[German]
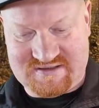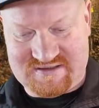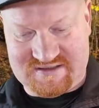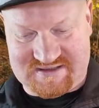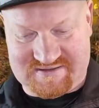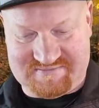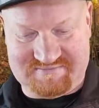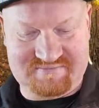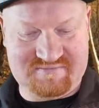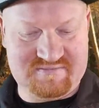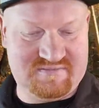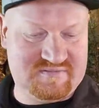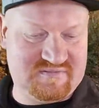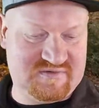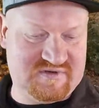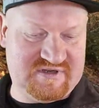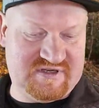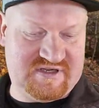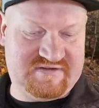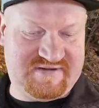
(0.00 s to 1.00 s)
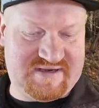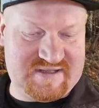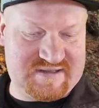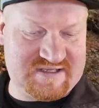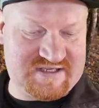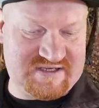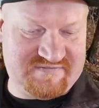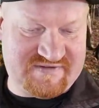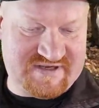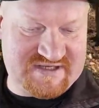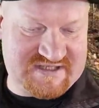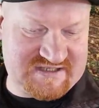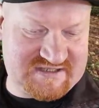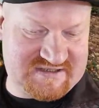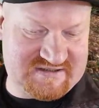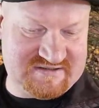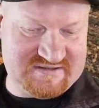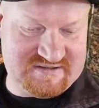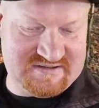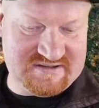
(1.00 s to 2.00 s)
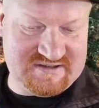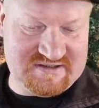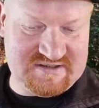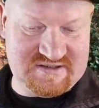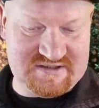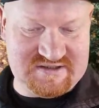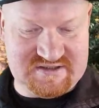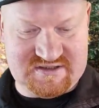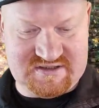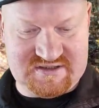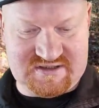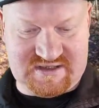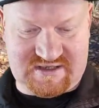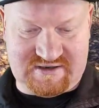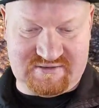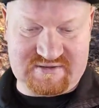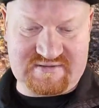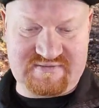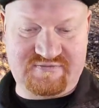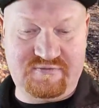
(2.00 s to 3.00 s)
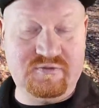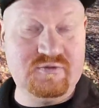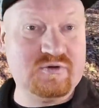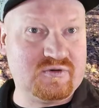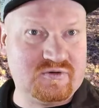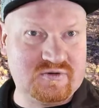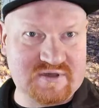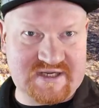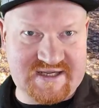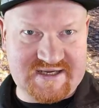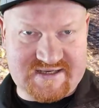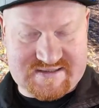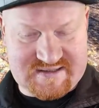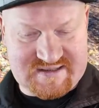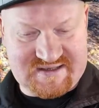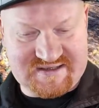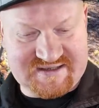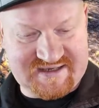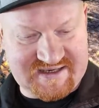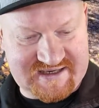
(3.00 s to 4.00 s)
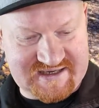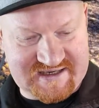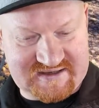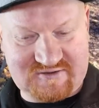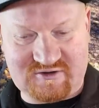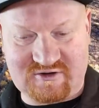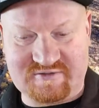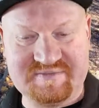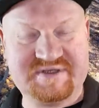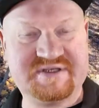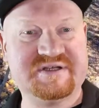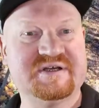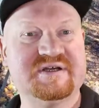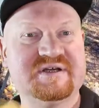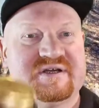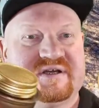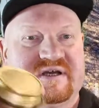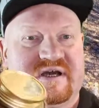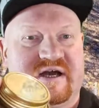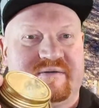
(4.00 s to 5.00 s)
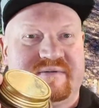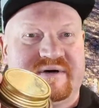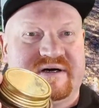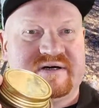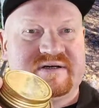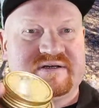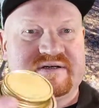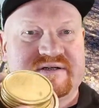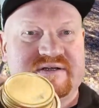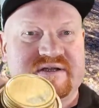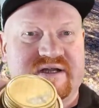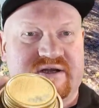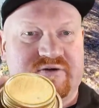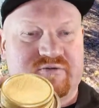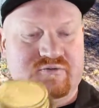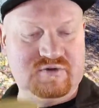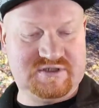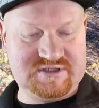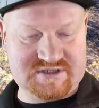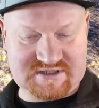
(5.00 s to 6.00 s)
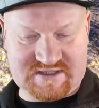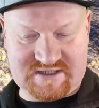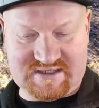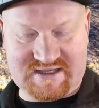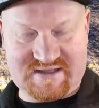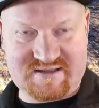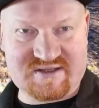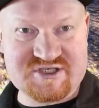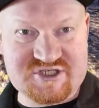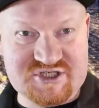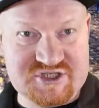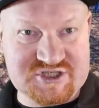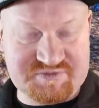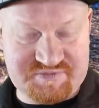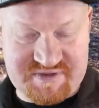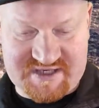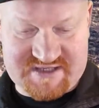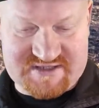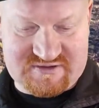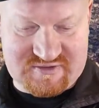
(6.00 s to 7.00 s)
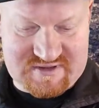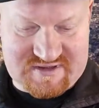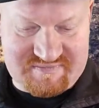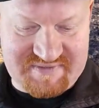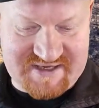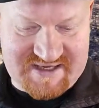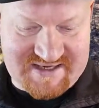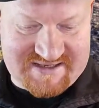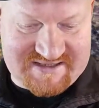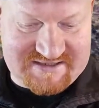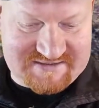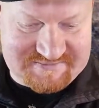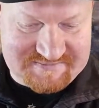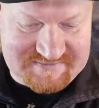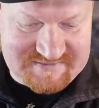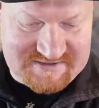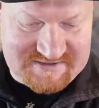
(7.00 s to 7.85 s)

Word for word: ja, ich weiß nicht in welcher Ausführung der jetzt hier daherkommt, aber der gute klassische Spiritus Brenner.